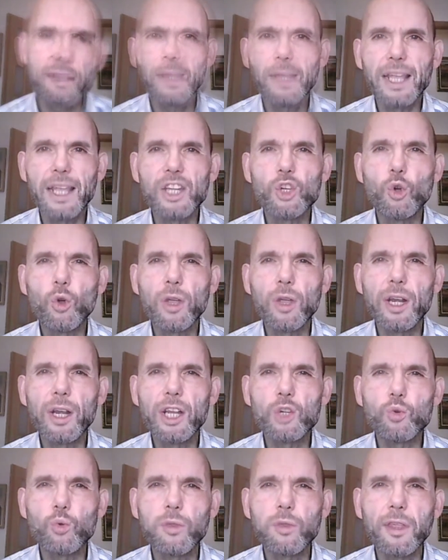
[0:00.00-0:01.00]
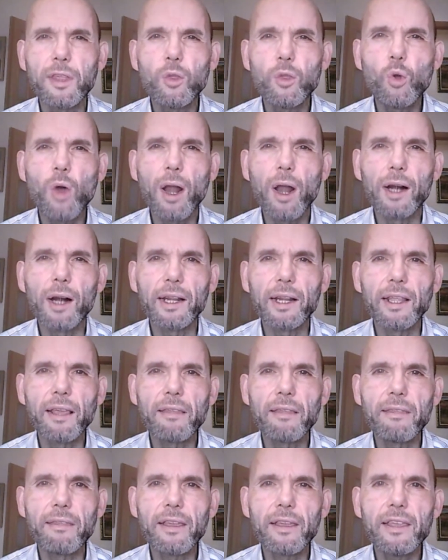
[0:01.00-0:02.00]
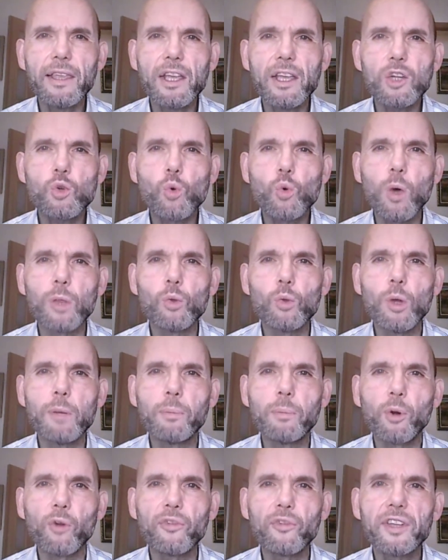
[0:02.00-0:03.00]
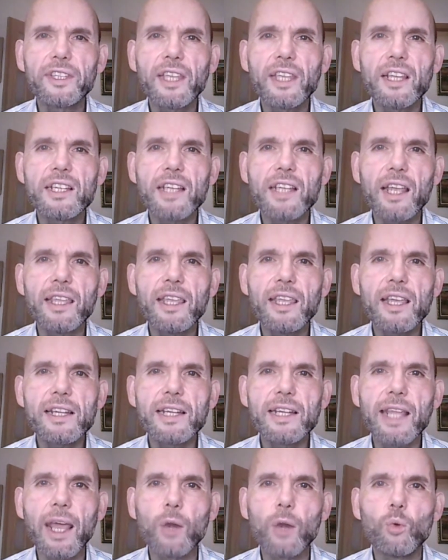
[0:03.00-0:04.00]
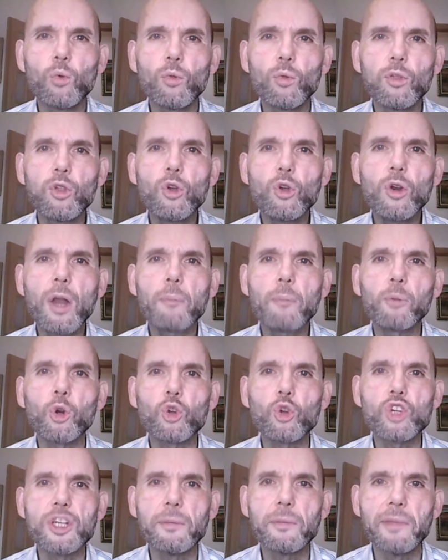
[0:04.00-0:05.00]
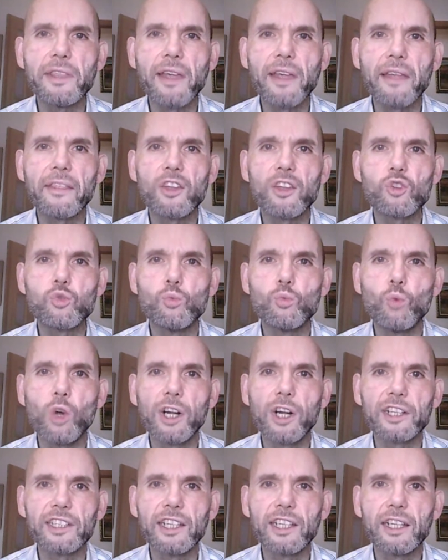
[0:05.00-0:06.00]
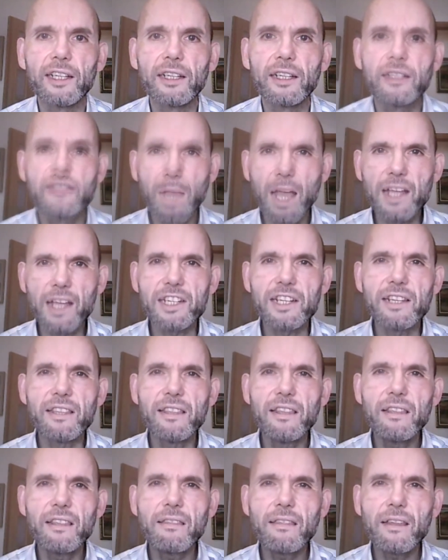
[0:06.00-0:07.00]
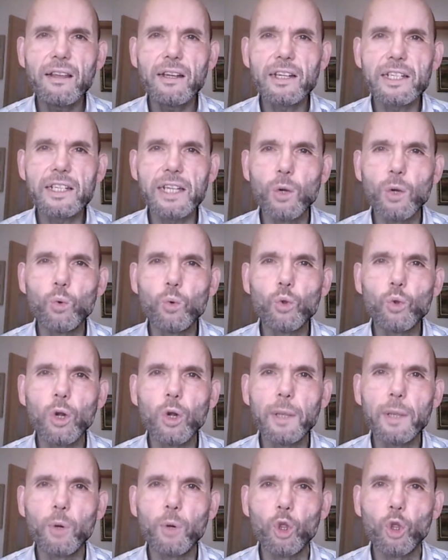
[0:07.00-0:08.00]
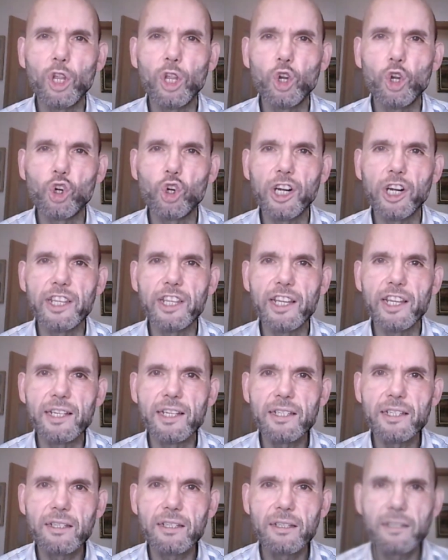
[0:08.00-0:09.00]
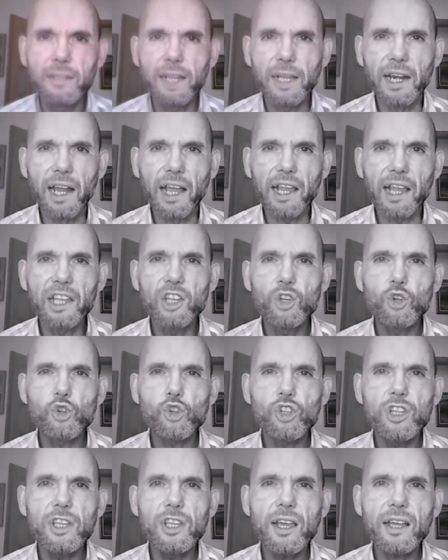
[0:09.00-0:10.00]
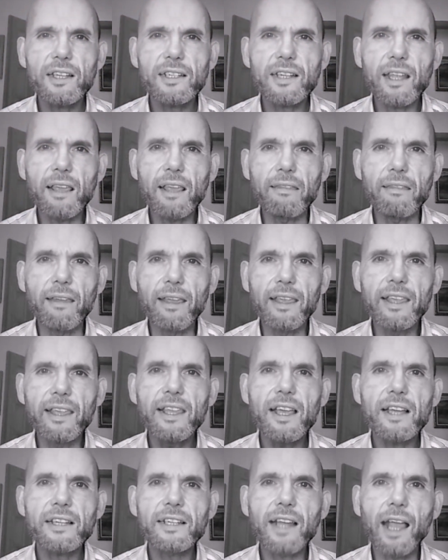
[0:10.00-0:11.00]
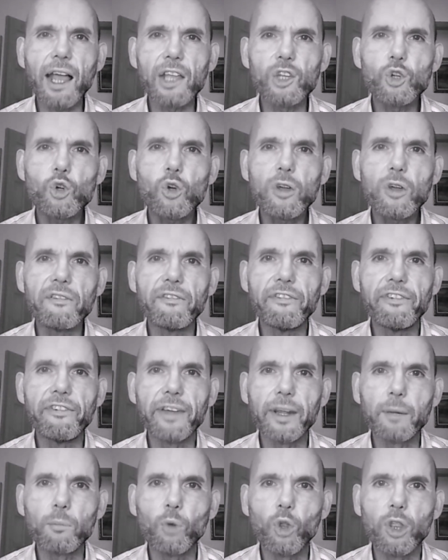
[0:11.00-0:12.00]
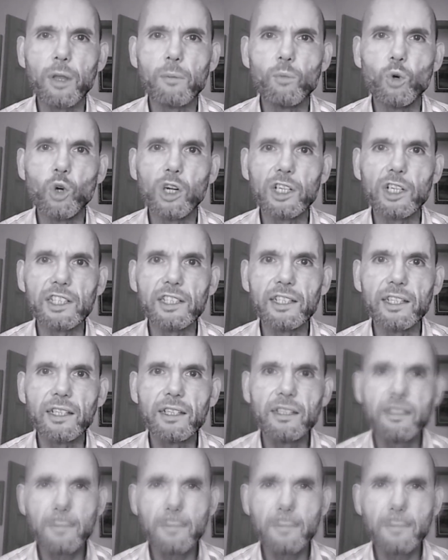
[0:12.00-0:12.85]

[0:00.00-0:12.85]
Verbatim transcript: Es lo que le sucedió al rey Ezequías cuando el profeta Isaías le anunció la proximidad de su muerte. Así dice el segundo libro de los reyes. En aquellos días Ezequías cayó enfermo de muerte.